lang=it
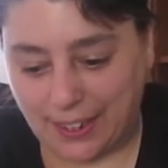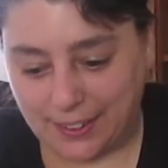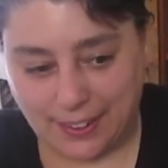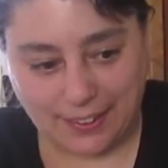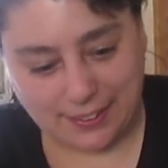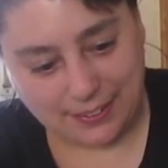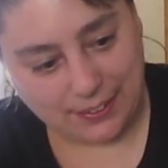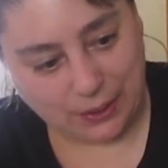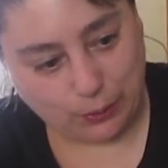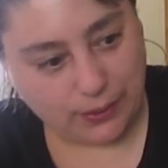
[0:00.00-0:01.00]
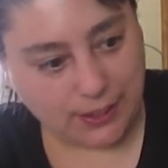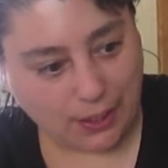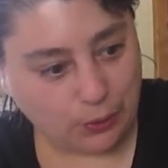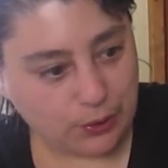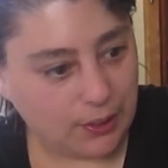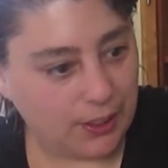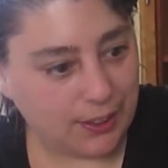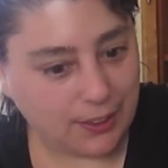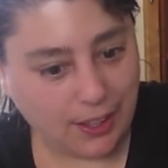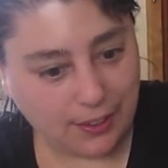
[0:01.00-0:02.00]
caratteristiche dove stanno
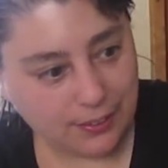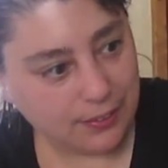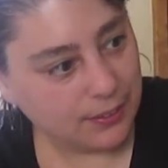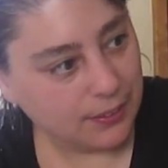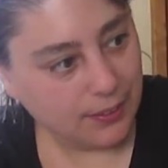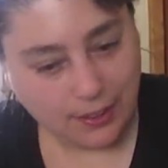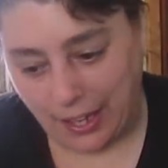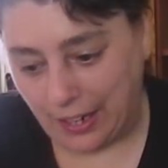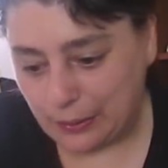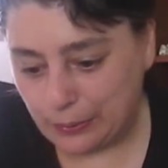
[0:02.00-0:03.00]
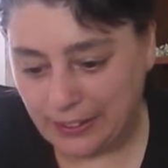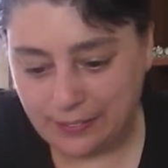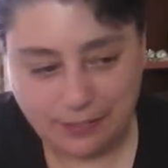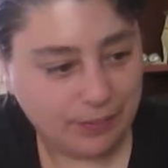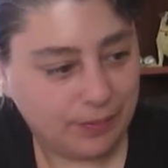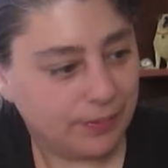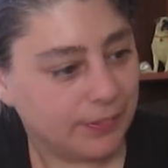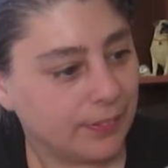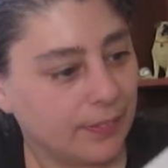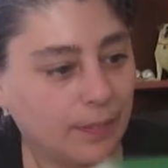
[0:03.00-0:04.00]
scritte ah qui
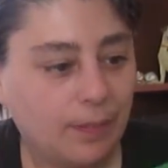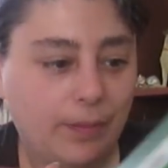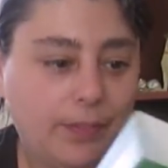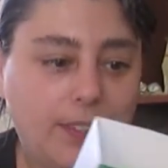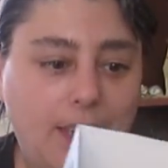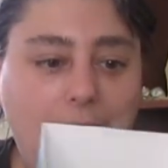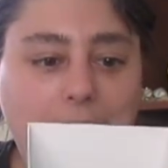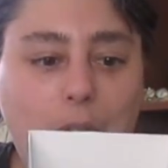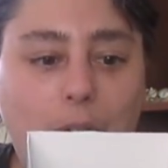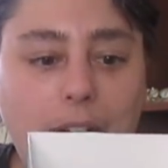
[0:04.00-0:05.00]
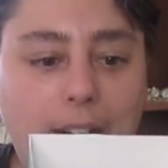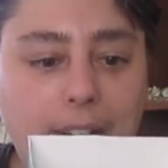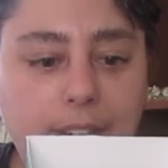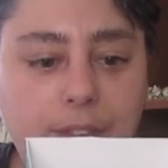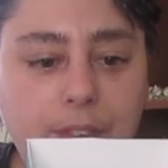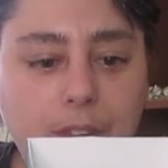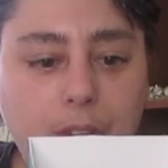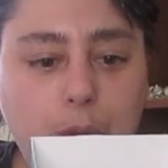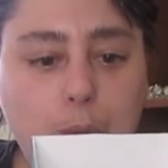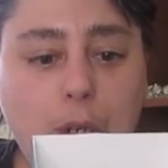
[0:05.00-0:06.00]
allora
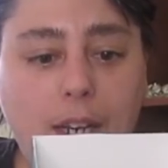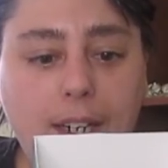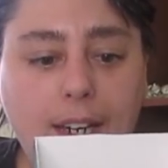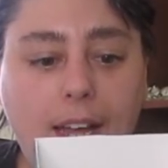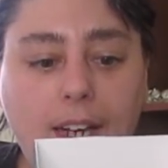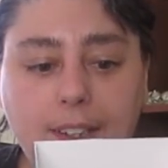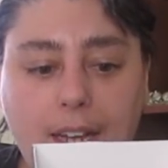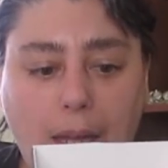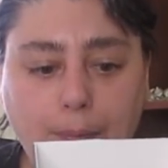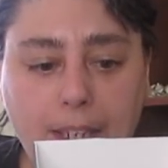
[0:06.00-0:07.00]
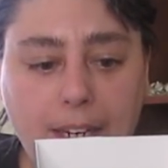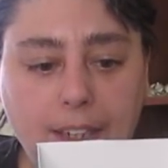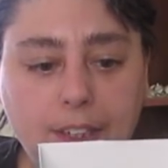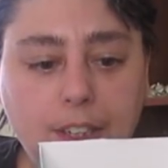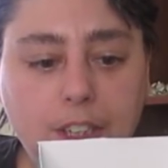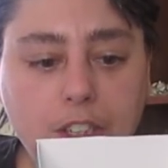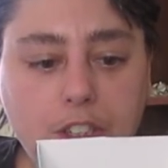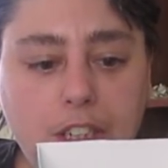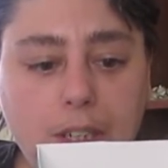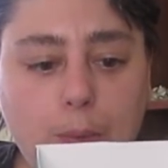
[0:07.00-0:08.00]
dual real camera
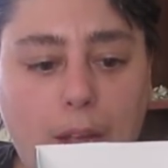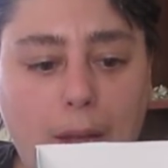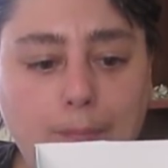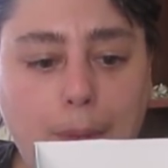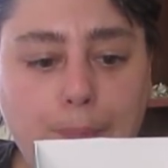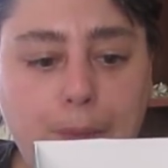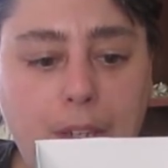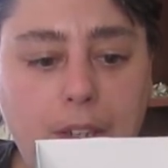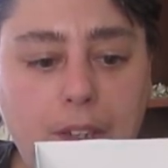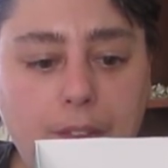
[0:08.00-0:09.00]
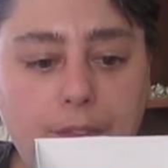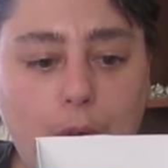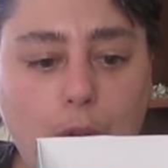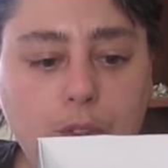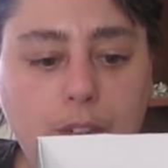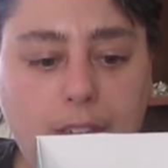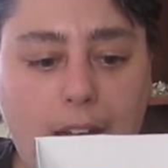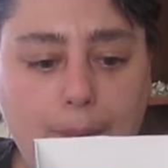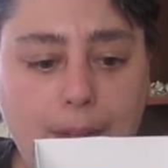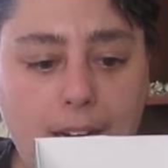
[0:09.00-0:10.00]
5 mp front
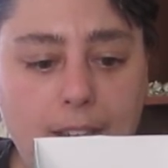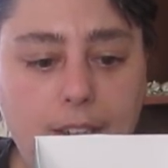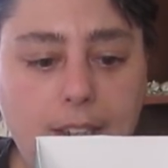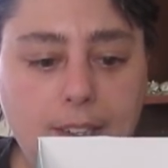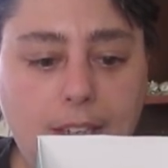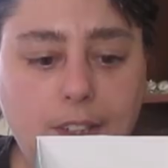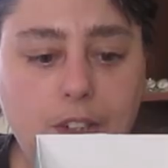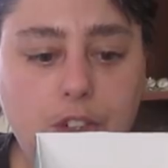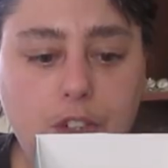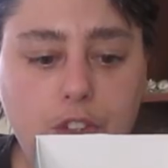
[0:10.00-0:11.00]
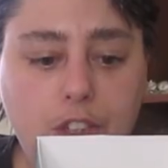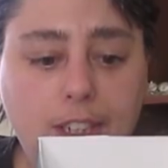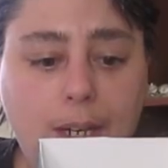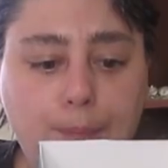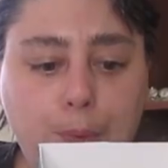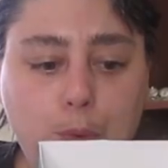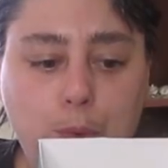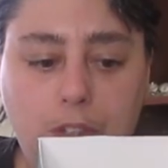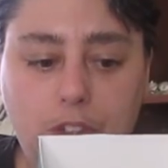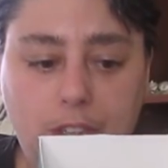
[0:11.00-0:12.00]
camera 16 giga più
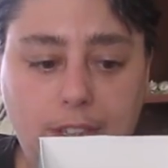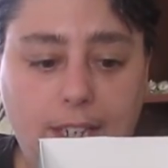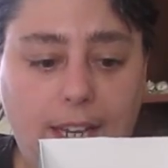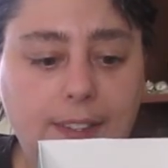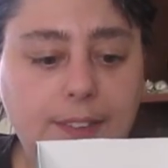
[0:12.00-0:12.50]
2 giga